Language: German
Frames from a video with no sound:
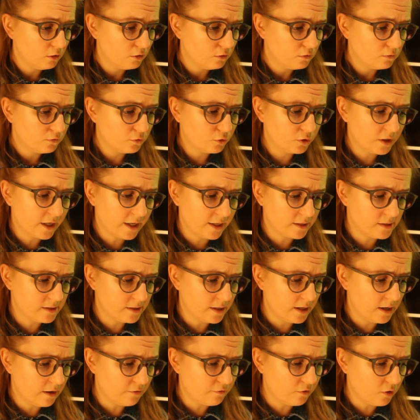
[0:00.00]
fuhr der
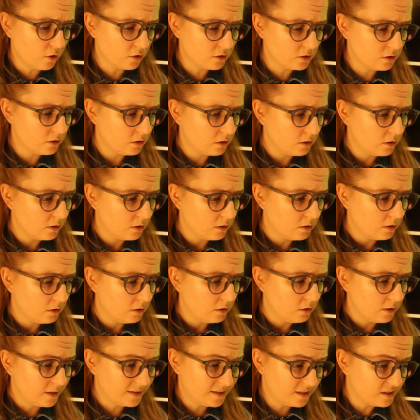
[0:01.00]
Erzähler fort,
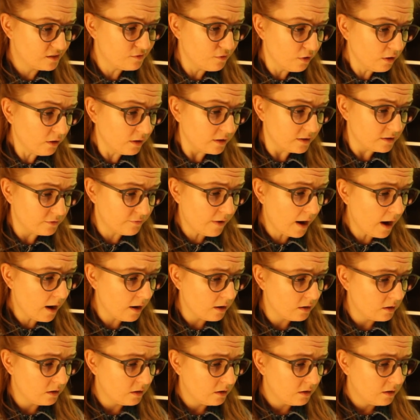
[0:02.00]
es ist wirklich
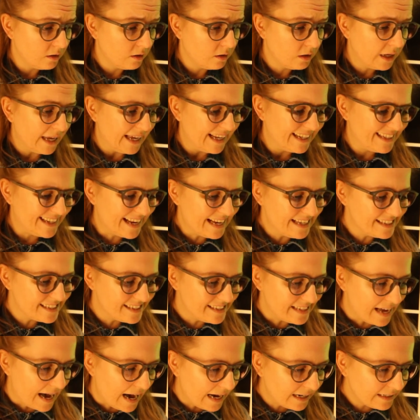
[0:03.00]
wahr. Der
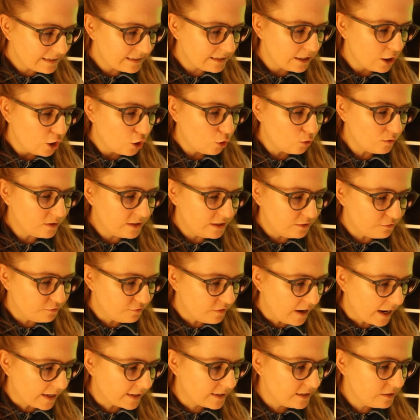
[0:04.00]
Sarg und die
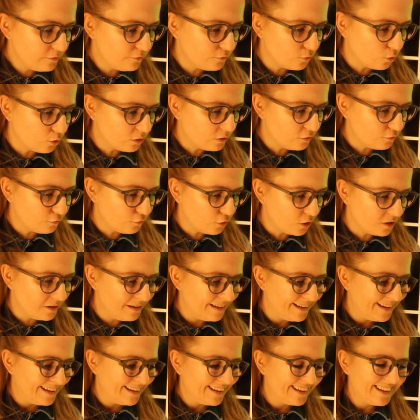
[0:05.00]
Fackeln wurden von
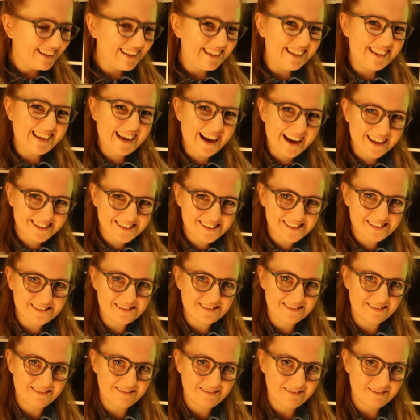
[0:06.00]

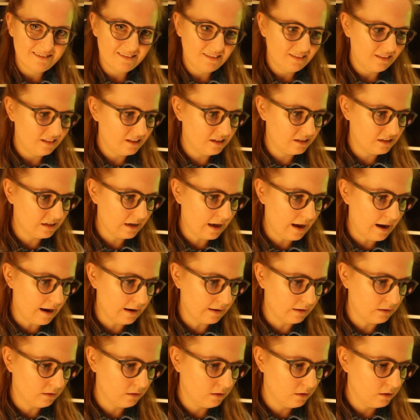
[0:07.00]
Katzen
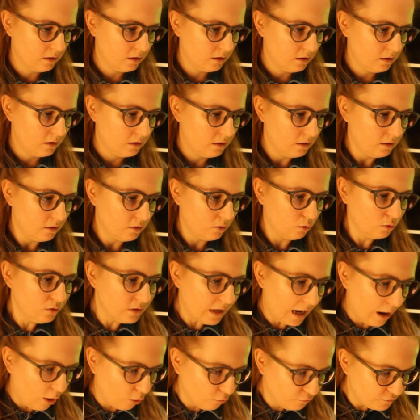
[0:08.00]
getragen.
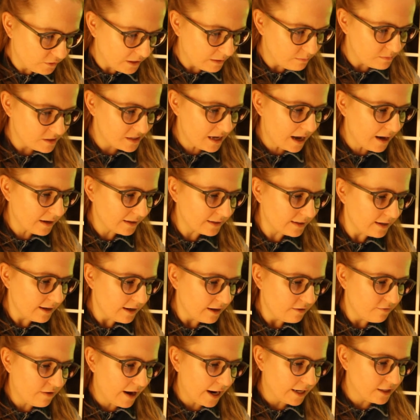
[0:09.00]
Und auf dem Sarg
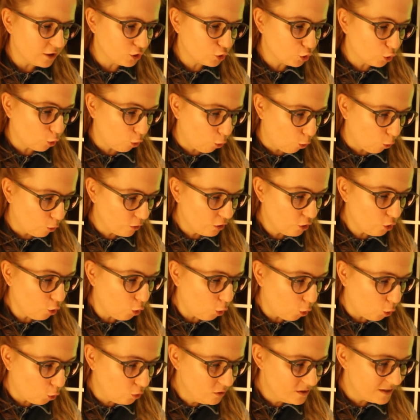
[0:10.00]
war eine Krone
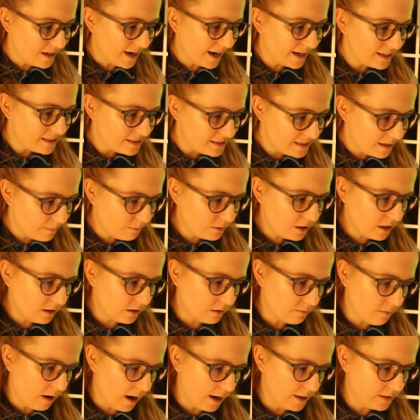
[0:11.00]
und ein Zepter
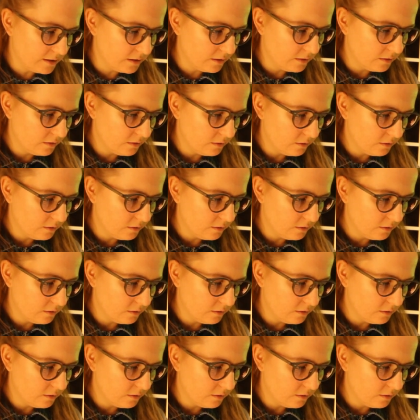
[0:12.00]
gemalt.